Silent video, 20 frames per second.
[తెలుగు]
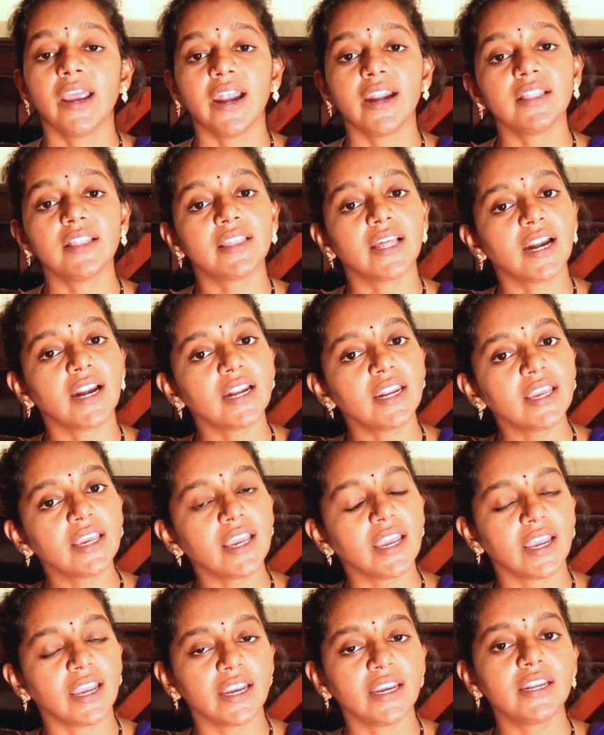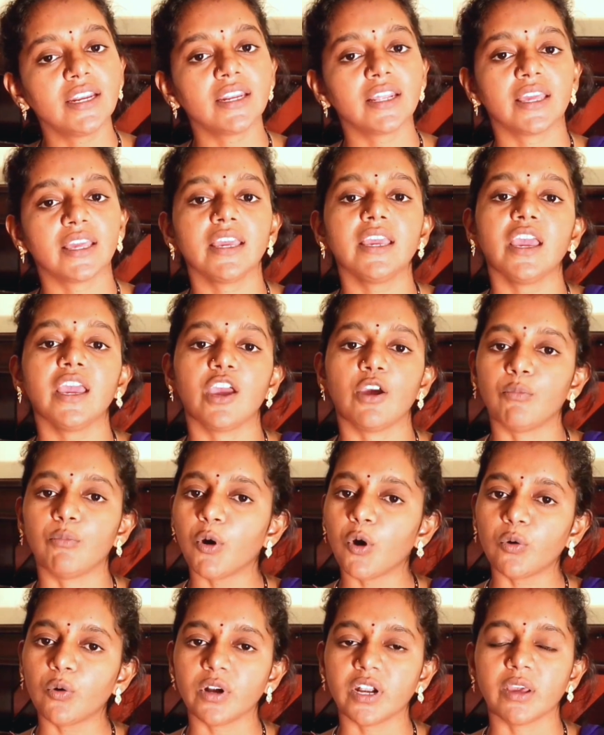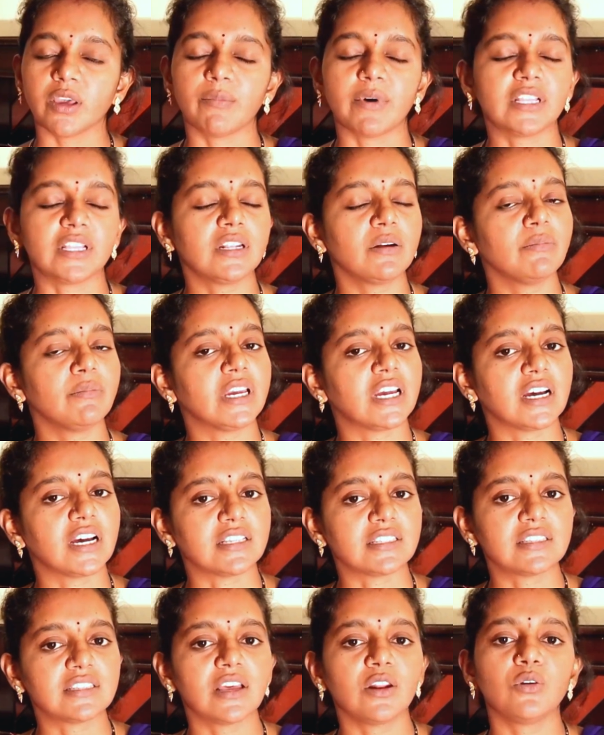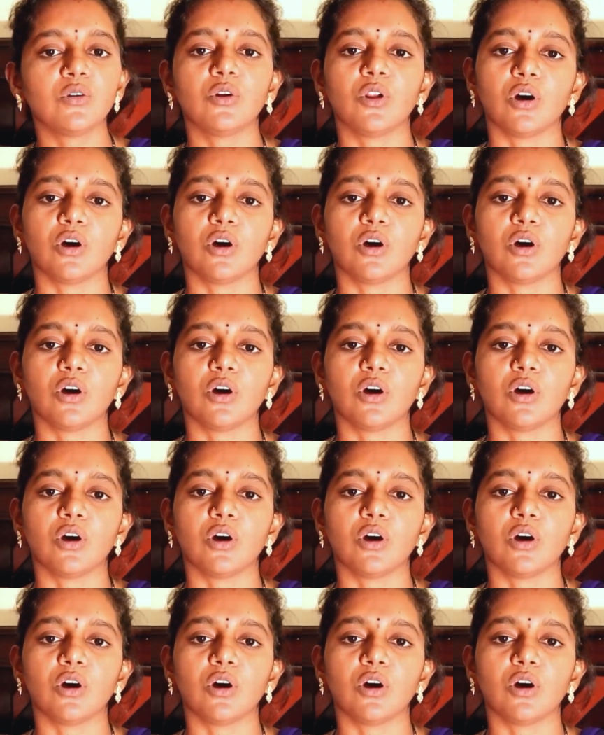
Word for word: అండ్ థర్టీ ఎయిట్కి అబోవ్ ఉంటే మాత్రం మీకు అస్సలు